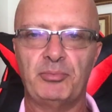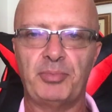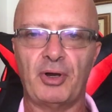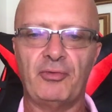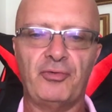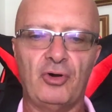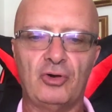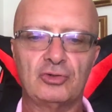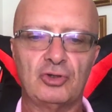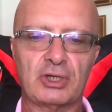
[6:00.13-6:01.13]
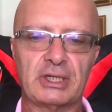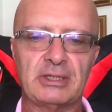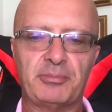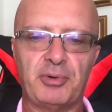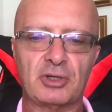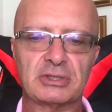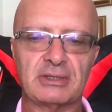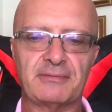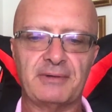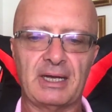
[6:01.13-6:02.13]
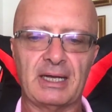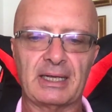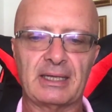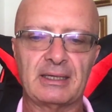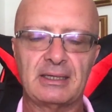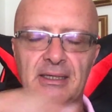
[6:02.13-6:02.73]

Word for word: profondo che ti possa fare